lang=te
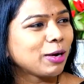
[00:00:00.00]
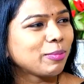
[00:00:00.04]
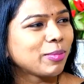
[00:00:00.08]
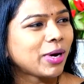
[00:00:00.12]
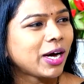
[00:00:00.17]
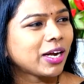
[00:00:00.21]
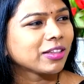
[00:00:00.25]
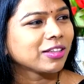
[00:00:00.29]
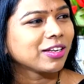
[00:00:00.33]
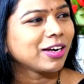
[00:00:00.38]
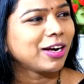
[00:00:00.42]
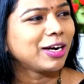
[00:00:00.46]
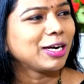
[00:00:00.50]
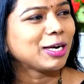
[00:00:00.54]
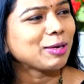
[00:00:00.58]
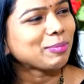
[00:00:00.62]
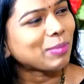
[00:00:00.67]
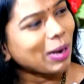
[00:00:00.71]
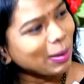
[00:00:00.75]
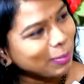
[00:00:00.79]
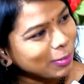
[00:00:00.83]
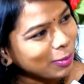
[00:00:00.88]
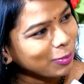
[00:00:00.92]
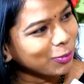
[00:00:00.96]
లాగా మారుతున్నా అంటే
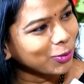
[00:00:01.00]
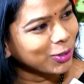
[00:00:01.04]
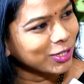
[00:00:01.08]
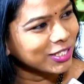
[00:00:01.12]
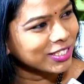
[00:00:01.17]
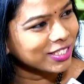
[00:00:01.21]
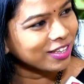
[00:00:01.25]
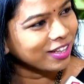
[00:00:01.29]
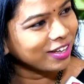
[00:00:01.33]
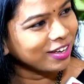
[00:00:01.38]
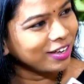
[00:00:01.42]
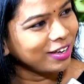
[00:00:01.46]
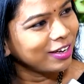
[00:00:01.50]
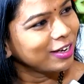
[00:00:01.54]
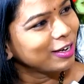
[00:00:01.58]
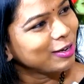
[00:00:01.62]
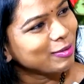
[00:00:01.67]
మా అమ్మ పోనిస్తా